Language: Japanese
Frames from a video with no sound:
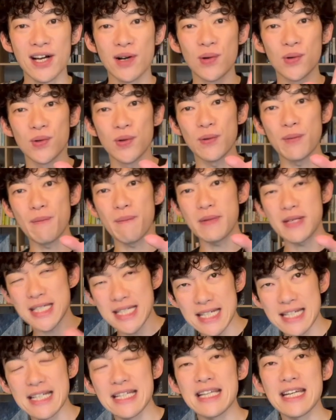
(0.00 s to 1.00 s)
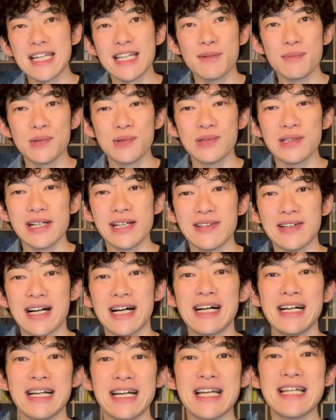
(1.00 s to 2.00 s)
この心理的な問題と
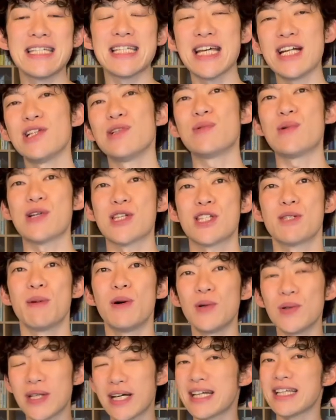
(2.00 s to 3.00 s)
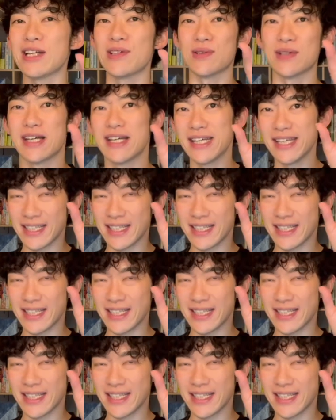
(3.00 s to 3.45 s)
関係してるのは、スマホだけけだと、